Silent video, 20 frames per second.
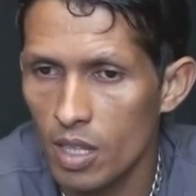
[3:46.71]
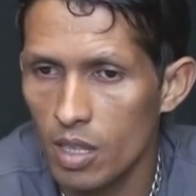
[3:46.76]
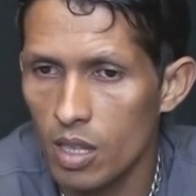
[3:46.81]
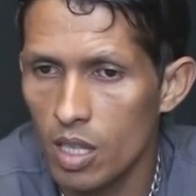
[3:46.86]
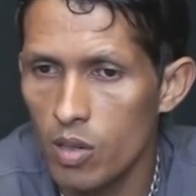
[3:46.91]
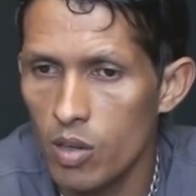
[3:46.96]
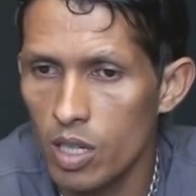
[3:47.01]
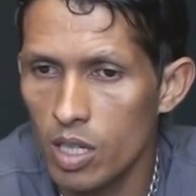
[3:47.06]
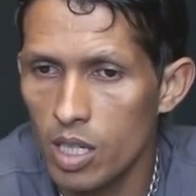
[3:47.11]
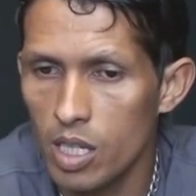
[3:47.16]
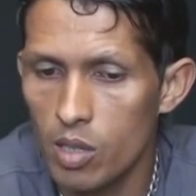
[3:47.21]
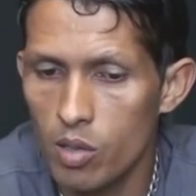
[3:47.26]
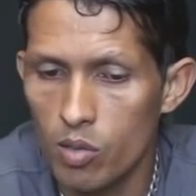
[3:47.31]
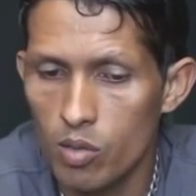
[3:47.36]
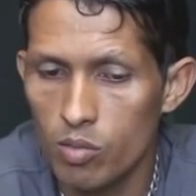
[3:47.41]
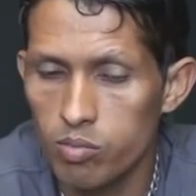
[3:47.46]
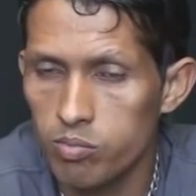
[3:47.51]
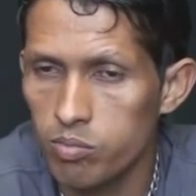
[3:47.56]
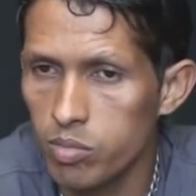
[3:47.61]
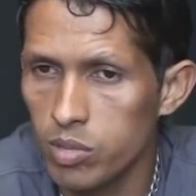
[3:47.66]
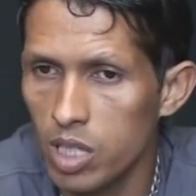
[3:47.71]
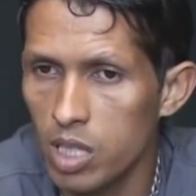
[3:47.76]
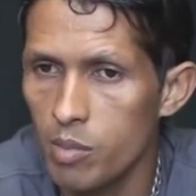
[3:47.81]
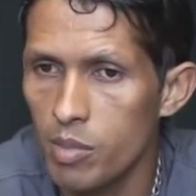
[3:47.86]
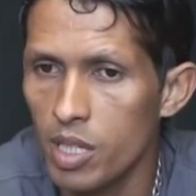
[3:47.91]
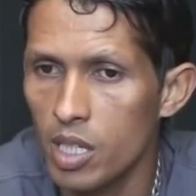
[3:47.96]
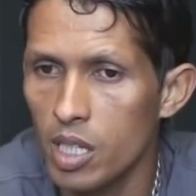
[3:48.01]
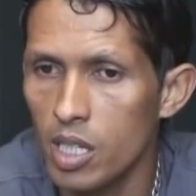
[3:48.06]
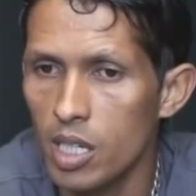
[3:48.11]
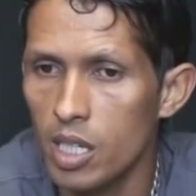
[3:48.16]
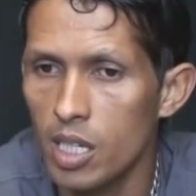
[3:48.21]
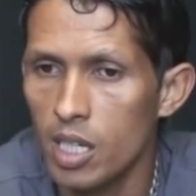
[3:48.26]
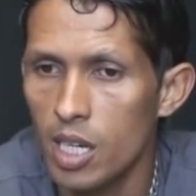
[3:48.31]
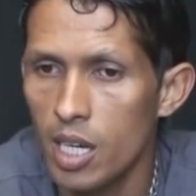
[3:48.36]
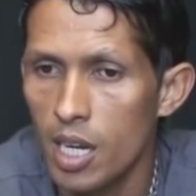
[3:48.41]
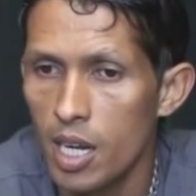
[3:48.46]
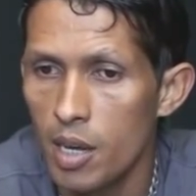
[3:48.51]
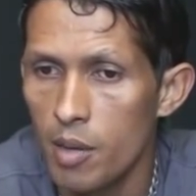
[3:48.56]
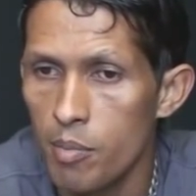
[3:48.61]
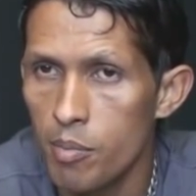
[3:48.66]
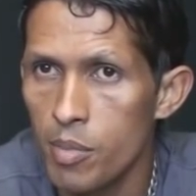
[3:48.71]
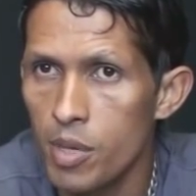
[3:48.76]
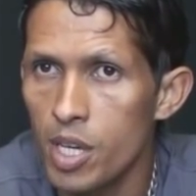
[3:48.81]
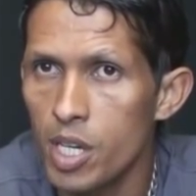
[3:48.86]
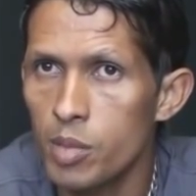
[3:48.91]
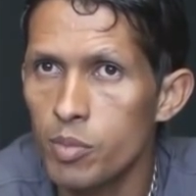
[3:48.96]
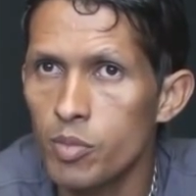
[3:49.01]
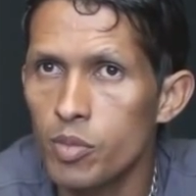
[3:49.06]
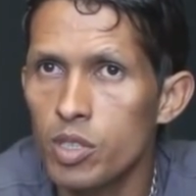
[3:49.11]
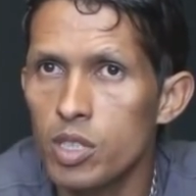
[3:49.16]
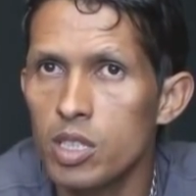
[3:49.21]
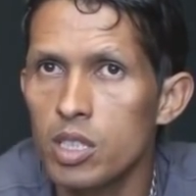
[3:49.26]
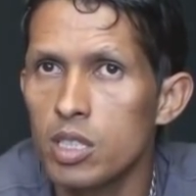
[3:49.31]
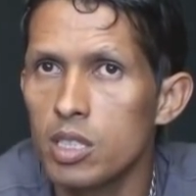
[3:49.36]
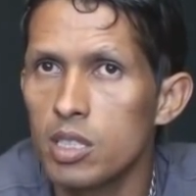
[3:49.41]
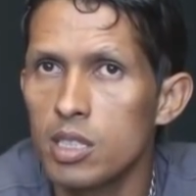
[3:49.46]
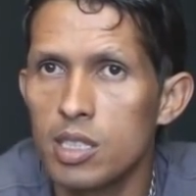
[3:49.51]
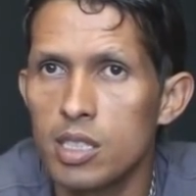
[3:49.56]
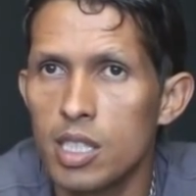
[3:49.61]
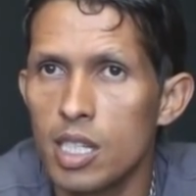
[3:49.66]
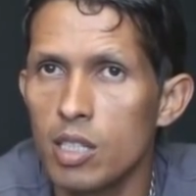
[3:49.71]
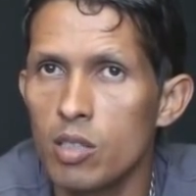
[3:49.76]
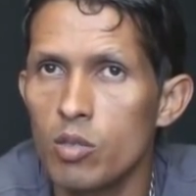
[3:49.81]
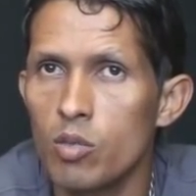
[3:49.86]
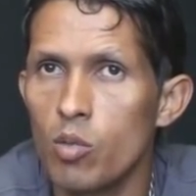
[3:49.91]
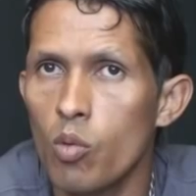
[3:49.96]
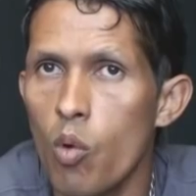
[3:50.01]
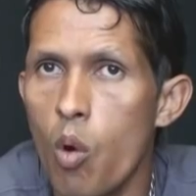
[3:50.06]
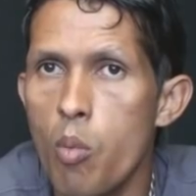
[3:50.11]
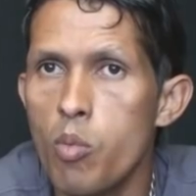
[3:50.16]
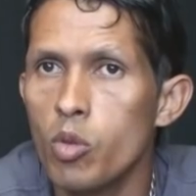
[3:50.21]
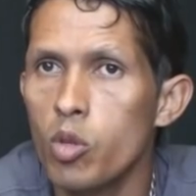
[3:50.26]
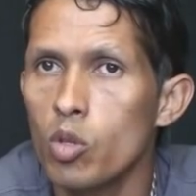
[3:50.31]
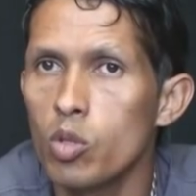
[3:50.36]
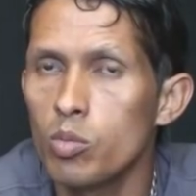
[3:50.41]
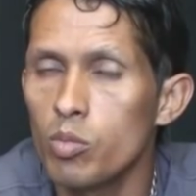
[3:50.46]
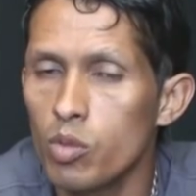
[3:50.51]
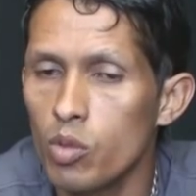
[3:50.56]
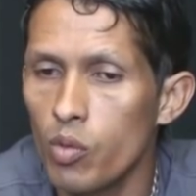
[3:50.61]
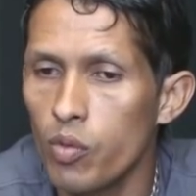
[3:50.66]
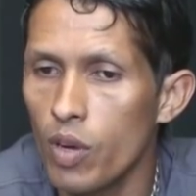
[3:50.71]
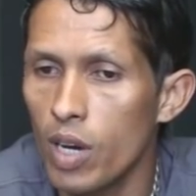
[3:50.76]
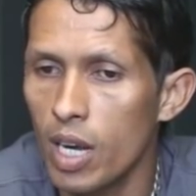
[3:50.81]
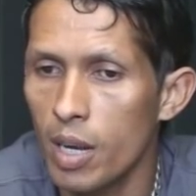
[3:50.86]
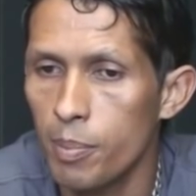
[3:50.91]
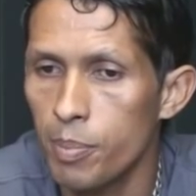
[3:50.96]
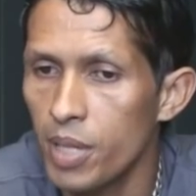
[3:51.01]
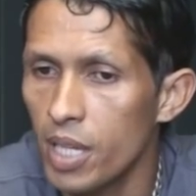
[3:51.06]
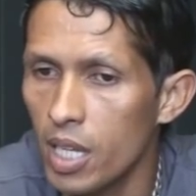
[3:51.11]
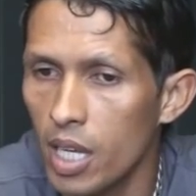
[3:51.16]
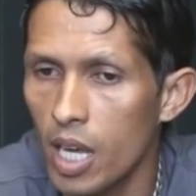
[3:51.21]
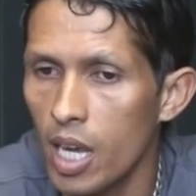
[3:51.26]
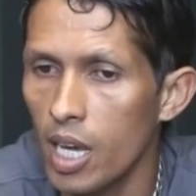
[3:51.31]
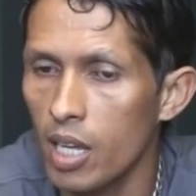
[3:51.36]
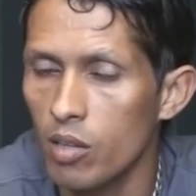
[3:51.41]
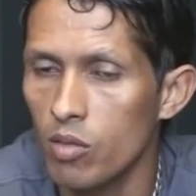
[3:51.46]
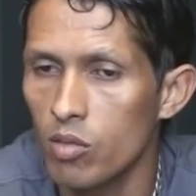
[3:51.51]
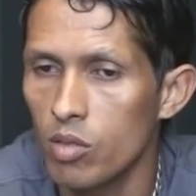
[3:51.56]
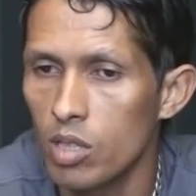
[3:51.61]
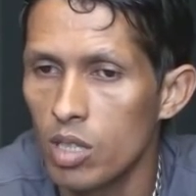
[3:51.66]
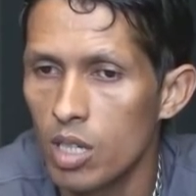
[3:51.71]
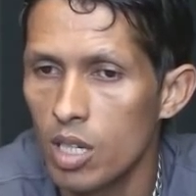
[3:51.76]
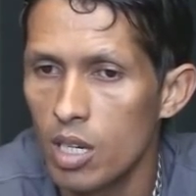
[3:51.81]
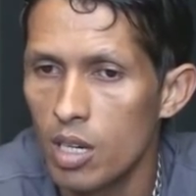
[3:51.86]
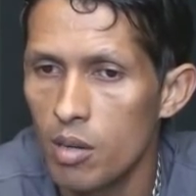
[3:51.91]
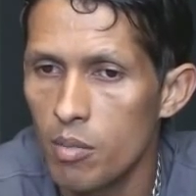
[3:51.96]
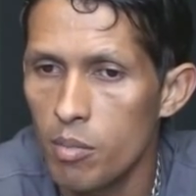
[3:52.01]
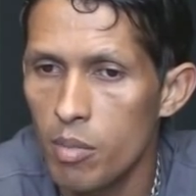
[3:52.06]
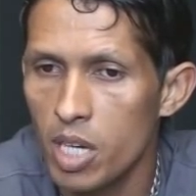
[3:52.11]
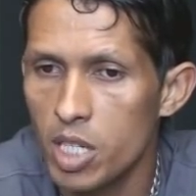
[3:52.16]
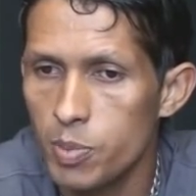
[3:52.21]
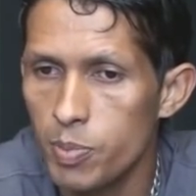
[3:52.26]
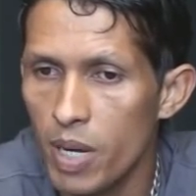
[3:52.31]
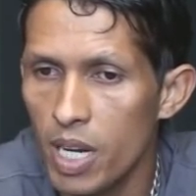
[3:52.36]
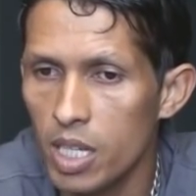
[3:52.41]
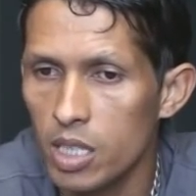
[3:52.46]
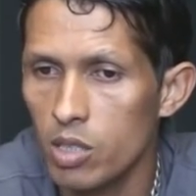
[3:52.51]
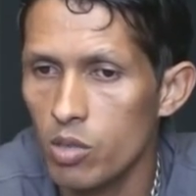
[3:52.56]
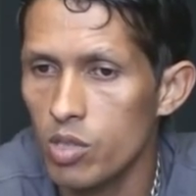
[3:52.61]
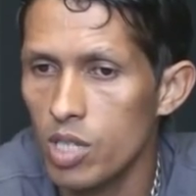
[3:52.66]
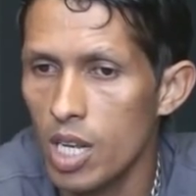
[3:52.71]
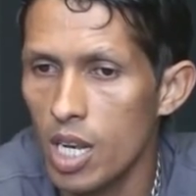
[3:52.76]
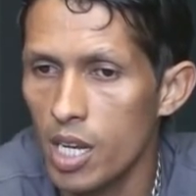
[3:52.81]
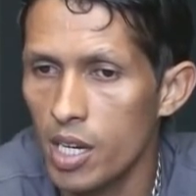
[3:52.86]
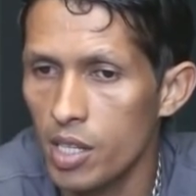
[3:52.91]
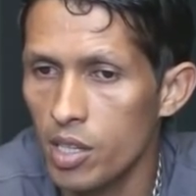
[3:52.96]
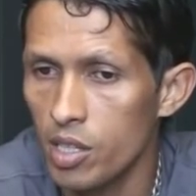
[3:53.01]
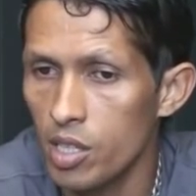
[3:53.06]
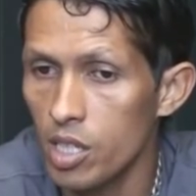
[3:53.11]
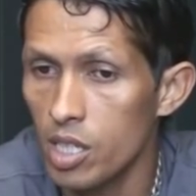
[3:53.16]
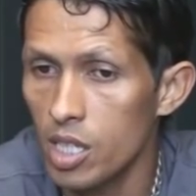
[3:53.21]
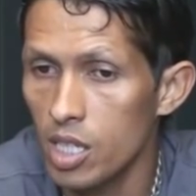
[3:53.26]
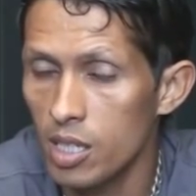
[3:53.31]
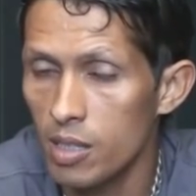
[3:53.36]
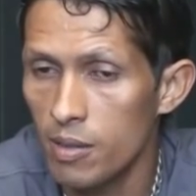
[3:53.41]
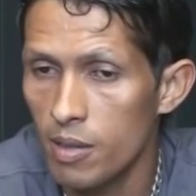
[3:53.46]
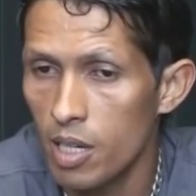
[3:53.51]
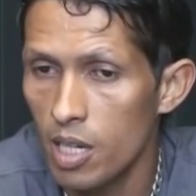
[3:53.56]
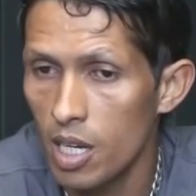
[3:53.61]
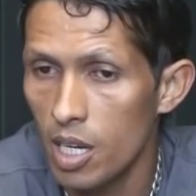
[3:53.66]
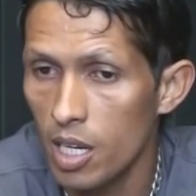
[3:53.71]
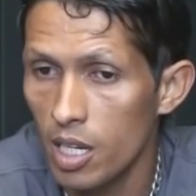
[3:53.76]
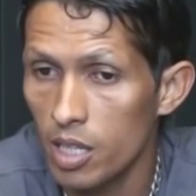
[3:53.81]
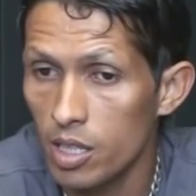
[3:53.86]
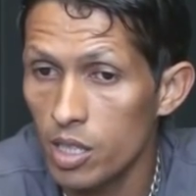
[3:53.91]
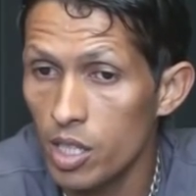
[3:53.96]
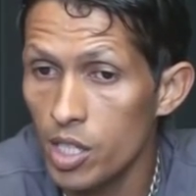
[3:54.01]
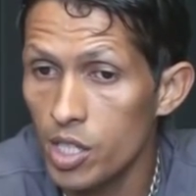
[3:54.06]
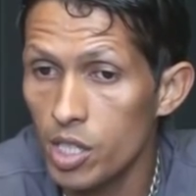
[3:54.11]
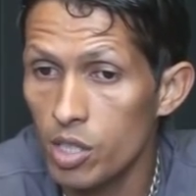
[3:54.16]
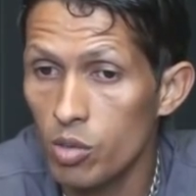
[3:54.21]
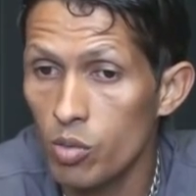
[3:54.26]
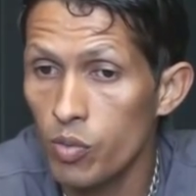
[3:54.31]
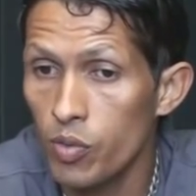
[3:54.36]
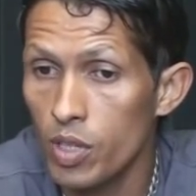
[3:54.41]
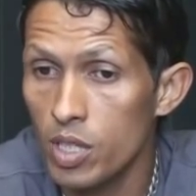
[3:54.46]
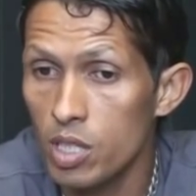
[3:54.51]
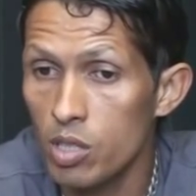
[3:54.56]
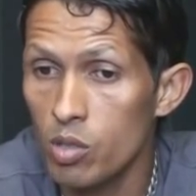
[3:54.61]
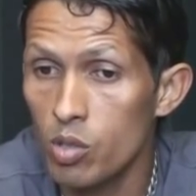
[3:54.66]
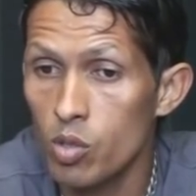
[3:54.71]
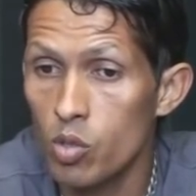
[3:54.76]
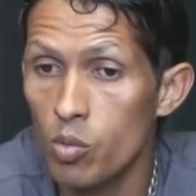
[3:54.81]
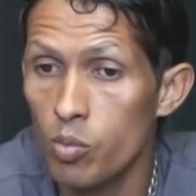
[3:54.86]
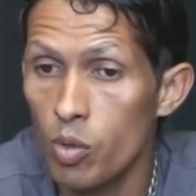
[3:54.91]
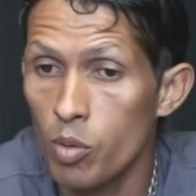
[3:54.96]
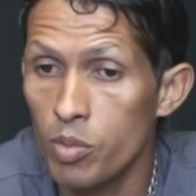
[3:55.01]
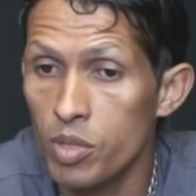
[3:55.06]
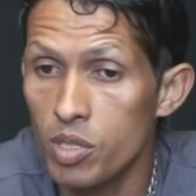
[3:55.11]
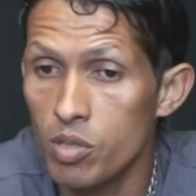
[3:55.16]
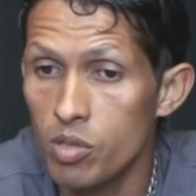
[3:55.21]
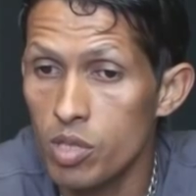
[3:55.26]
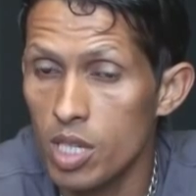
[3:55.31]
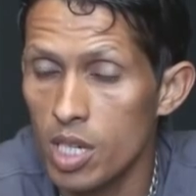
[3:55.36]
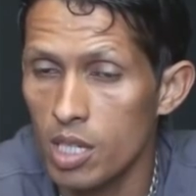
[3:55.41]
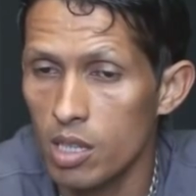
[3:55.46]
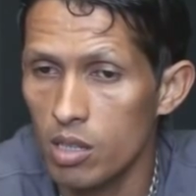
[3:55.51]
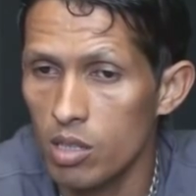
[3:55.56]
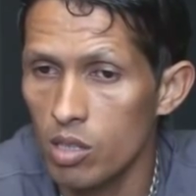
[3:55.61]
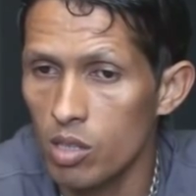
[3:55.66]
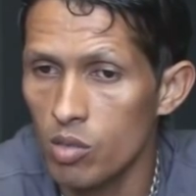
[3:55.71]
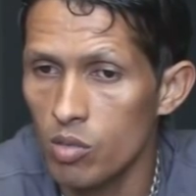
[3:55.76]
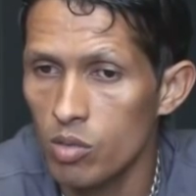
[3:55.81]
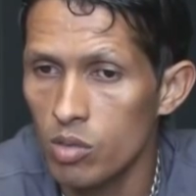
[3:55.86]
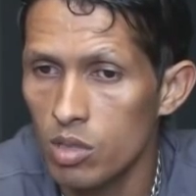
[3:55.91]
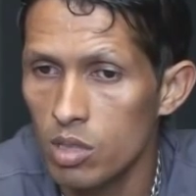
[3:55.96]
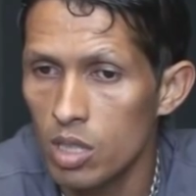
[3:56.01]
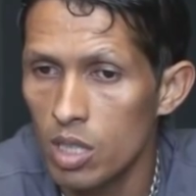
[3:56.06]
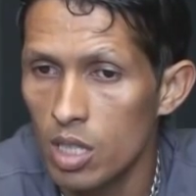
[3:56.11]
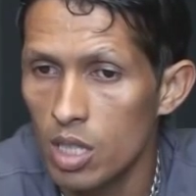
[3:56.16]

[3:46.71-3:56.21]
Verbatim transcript: Então aqui é um time que mesmo sendo como todo mundo fala pequeno, mas paga teu salário em dia, deixa tu fazer teus compromissos certinho.